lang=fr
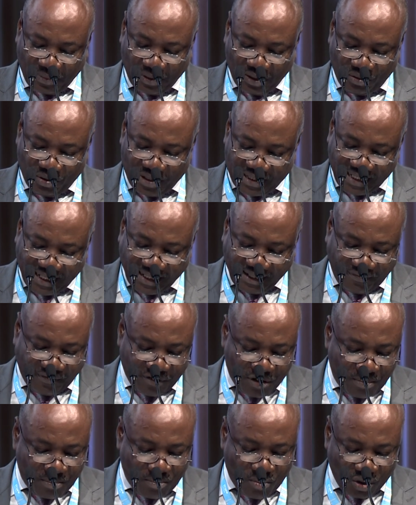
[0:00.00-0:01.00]
de ces
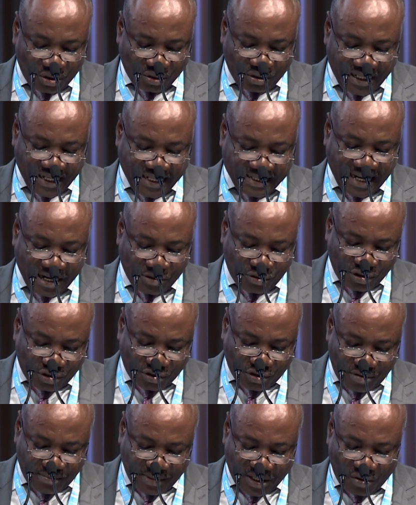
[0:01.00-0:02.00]
réformes montre que des
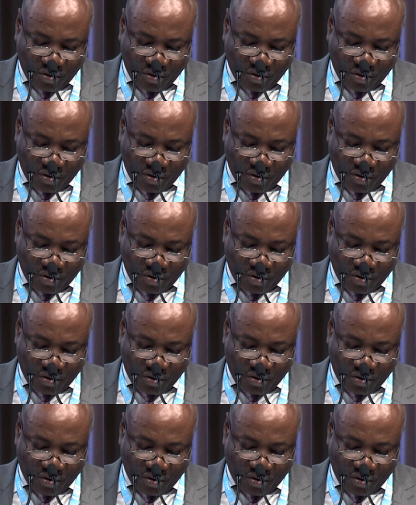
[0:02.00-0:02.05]
ajustements,